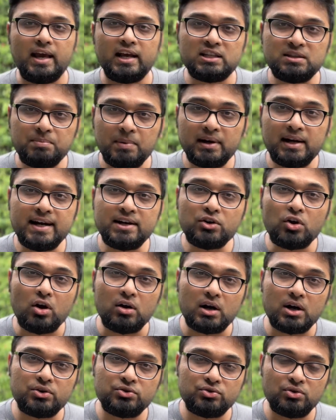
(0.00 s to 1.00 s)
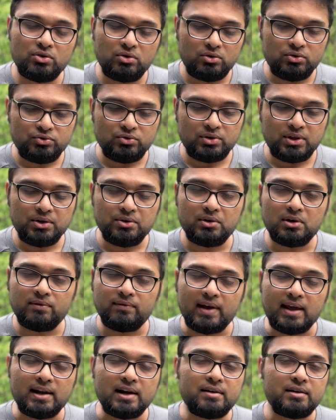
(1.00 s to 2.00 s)
এক্সপায়ার করার জন্য যদি কোনো
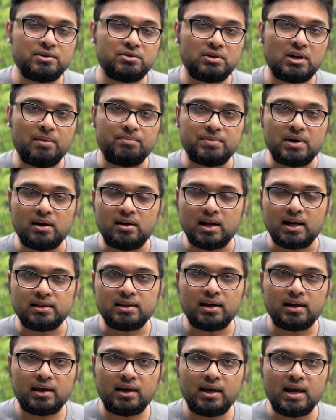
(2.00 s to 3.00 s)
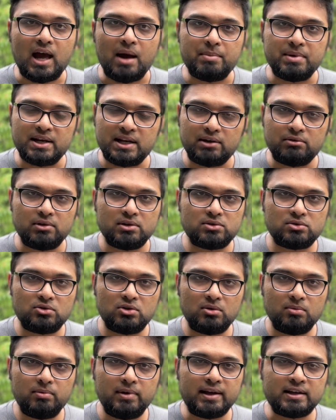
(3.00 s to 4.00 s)
ভ্যালিড রিজন আপনার না থাকে আমি রিকোয়েস্ট
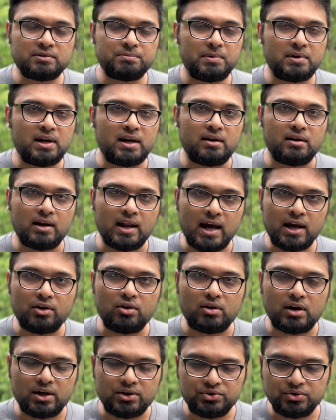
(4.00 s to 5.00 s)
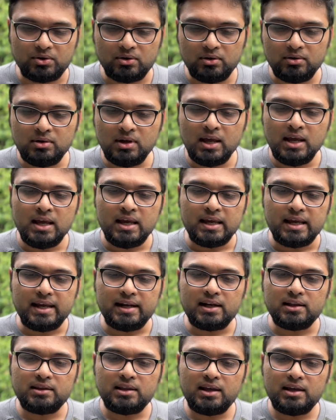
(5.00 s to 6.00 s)
করব এক্সপায়ার না করার জন্য
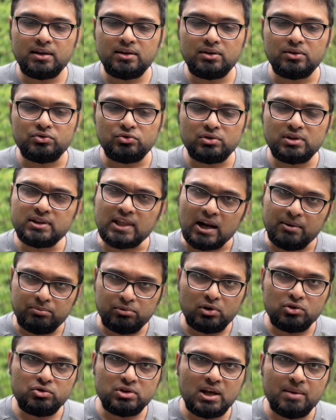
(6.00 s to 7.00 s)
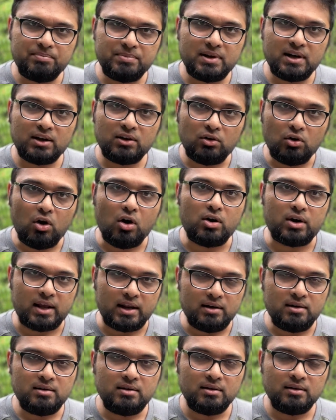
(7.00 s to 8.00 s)
এটাতে যদি তারপরেও যদি আপনারা
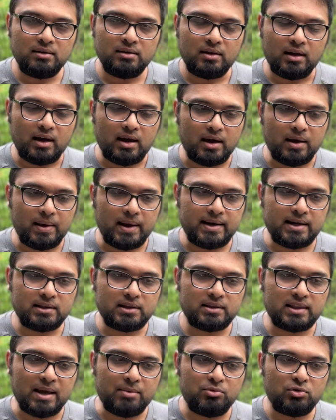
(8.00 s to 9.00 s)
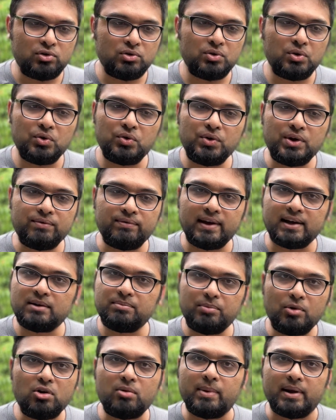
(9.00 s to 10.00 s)
করেন এটাতে তেমন কোনো
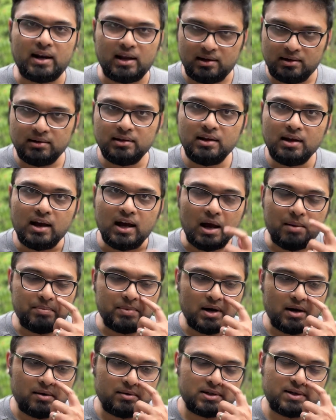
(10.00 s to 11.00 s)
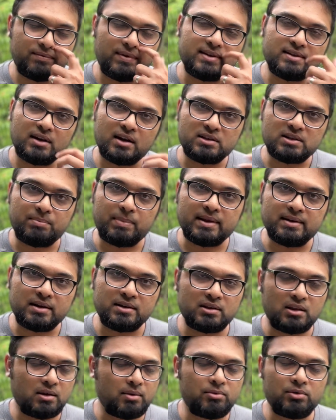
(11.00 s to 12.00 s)
এফেক্ট পড়বে না আপনার যে ভিসাটা যে
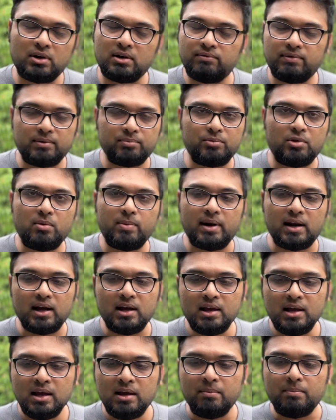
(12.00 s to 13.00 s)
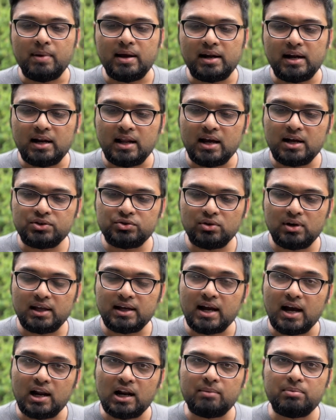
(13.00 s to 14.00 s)
পেন্ডেন্ট তেমন কোনো ইফেক্ট পড়বে না বাট এটা আসলে
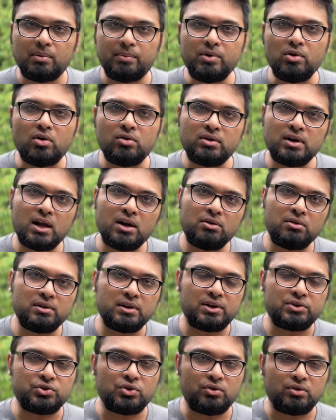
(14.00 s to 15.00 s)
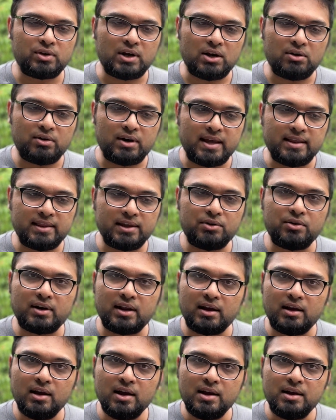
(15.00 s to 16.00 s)
খারাপ হবে অন্যান্যদের জন্য কারণ এতে
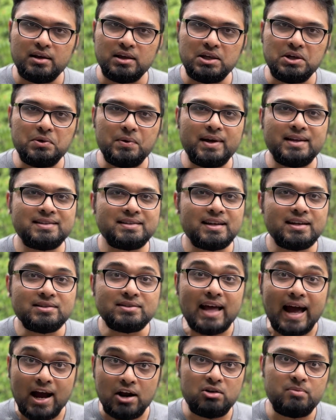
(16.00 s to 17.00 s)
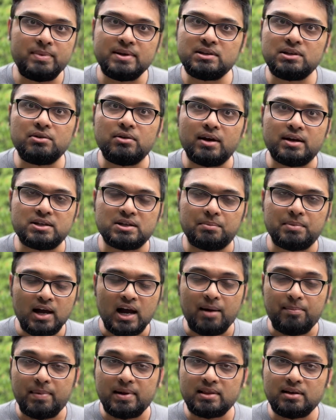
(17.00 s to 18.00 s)
করে ইউএসএস আরও বিজি হয়ে যাবে
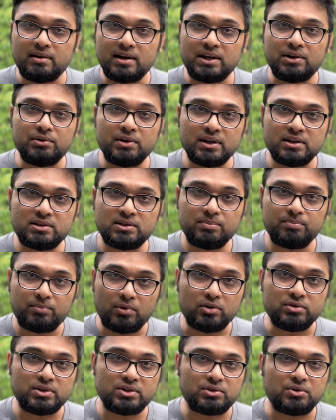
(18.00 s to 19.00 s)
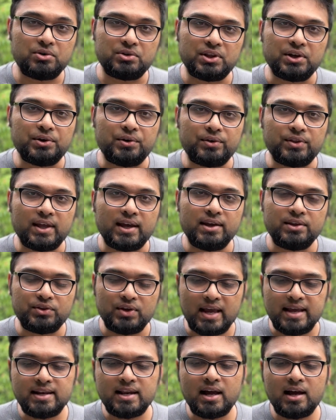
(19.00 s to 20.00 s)
আপনাদের রিকোয়েস্ট প্রসেস করতে করতে
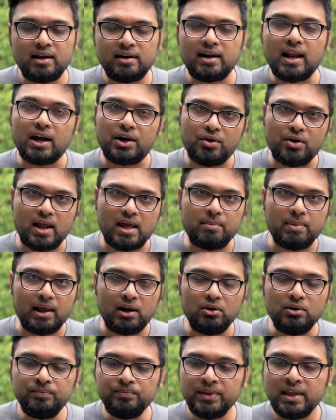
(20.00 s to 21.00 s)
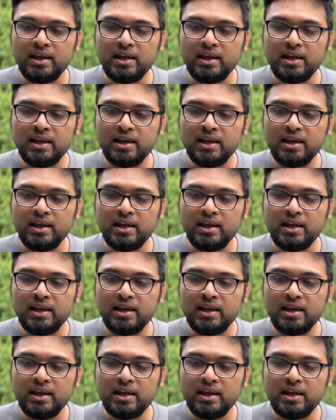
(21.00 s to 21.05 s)
তো এটা না করাই ভালো